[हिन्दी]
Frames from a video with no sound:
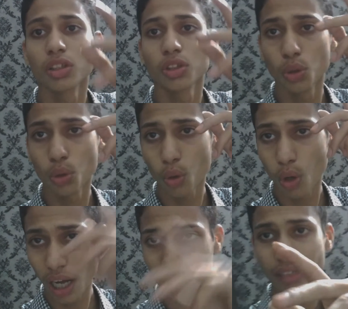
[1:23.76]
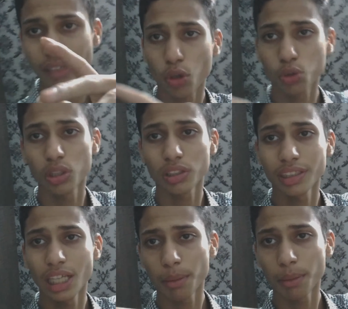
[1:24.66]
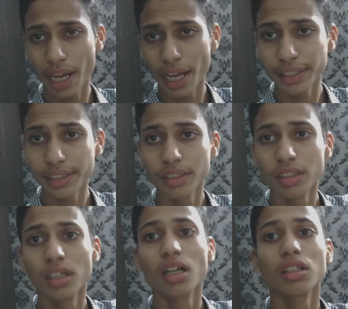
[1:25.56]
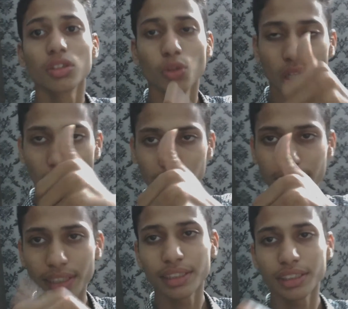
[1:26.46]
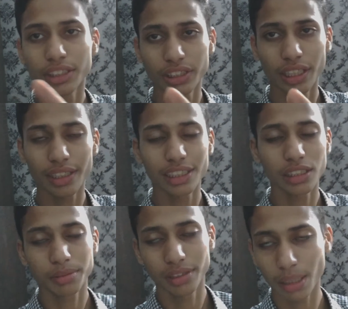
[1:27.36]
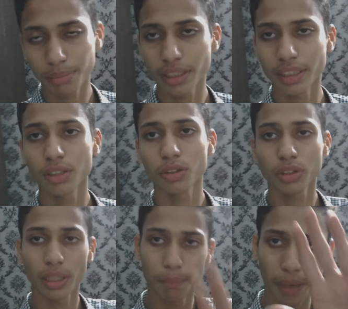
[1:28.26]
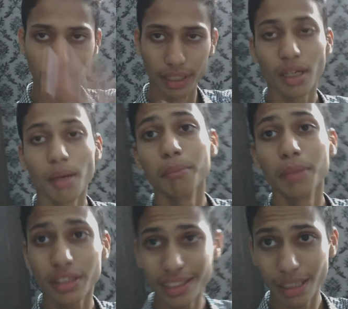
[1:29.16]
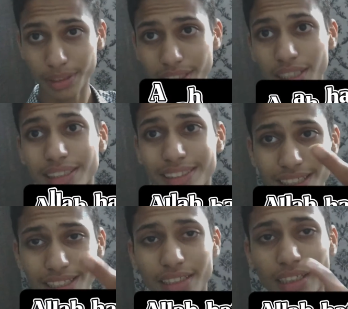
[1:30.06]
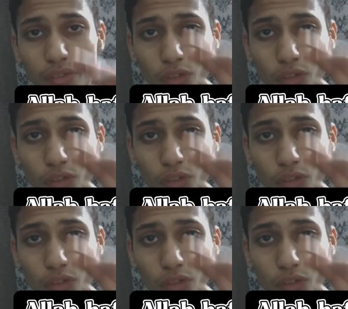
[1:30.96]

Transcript: तो आज के ब्लॉग करते हैं यहाँ पर हम एंड तो लाइक करें शेयर करें सब्सक्राइब करें ओके बाय मिलते हैं यहाँ से कल इसी तरह के नए